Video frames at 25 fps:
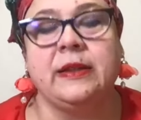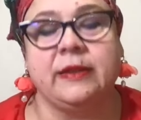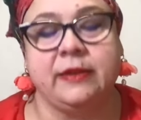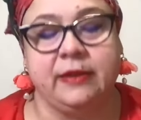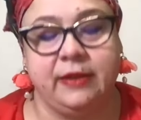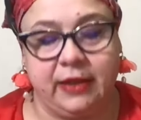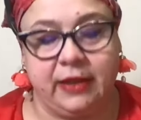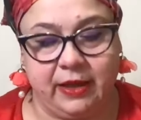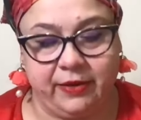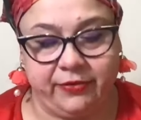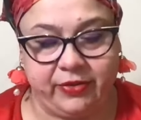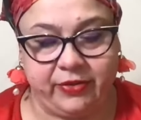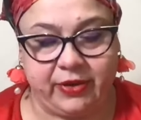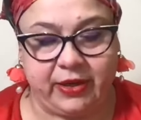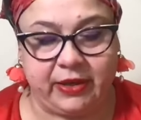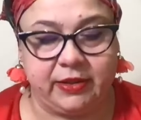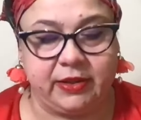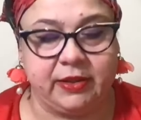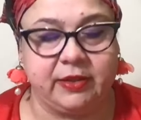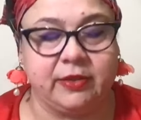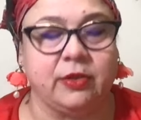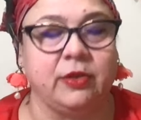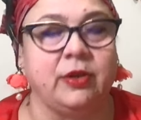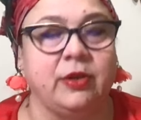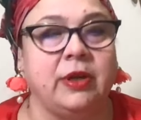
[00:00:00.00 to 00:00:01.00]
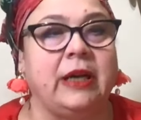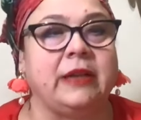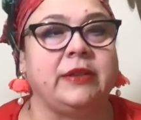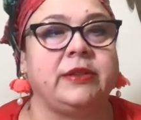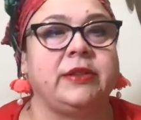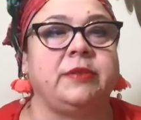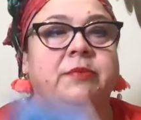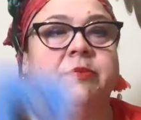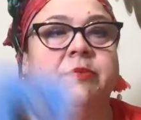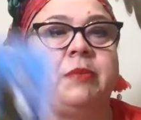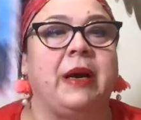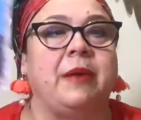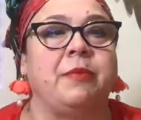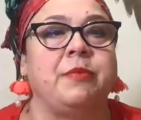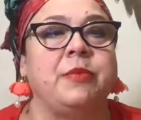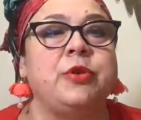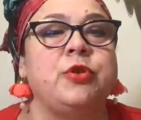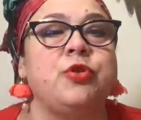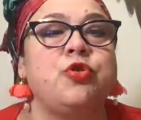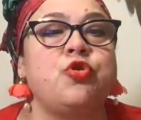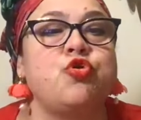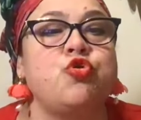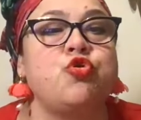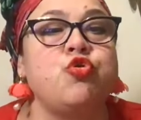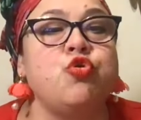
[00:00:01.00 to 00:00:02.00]
Dla wagi, kochani,
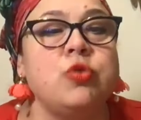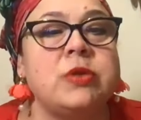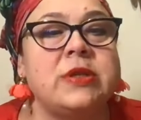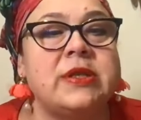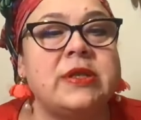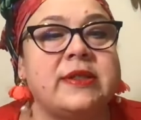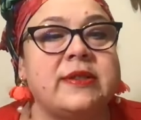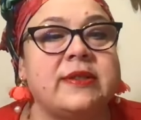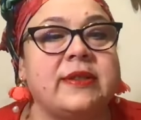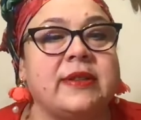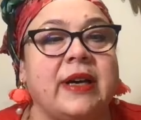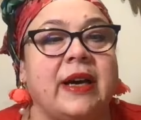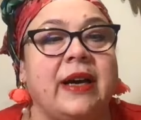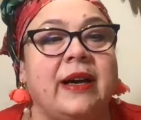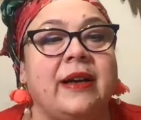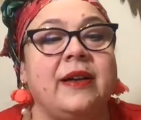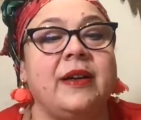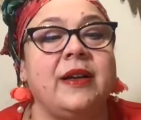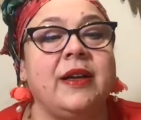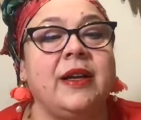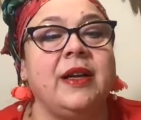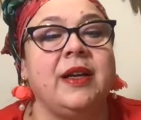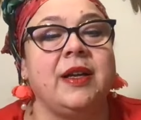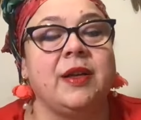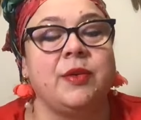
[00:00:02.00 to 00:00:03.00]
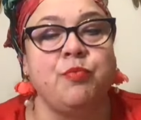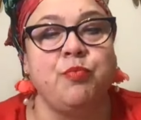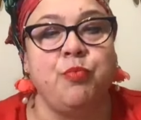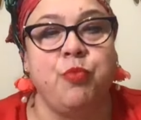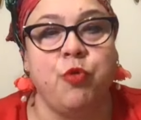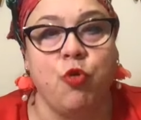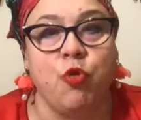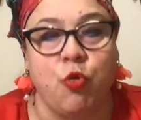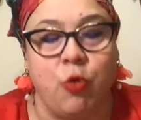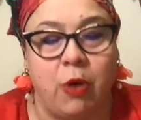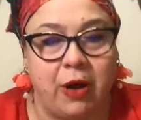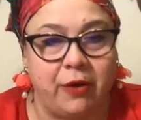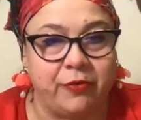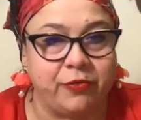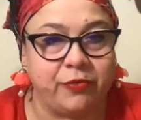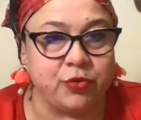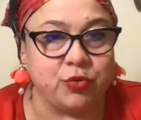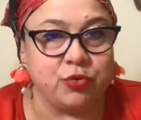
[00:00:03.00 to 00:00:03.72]
mamy szóstkę buław.